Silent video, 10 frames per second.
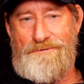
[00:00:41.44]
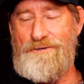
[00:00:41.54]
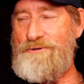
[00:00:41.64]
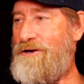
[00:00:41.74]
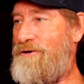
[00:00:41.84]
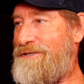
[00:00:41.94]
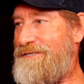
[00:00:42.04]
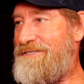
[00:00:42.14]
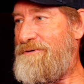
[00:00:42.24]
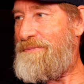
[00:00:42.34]
do litoral norte
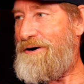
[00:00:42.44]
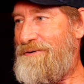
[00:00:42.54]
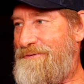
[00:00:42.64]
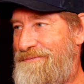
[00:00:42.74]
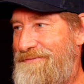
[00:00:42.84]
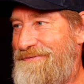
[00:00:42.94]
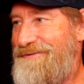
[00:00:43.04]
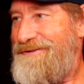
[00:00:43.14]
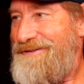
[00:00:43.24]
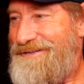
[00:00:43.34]
de São Paulo.
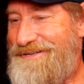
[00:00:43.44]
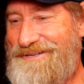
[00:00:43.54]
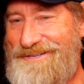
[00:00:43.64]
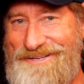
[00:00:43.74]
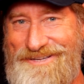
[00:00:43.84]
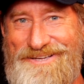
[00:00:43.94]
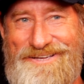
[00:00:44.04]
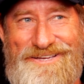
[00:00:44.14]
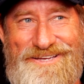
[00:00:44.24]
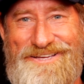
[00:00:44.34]
Right. Ok,
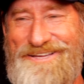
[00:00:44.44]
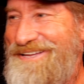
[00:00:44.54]
obrigado por teres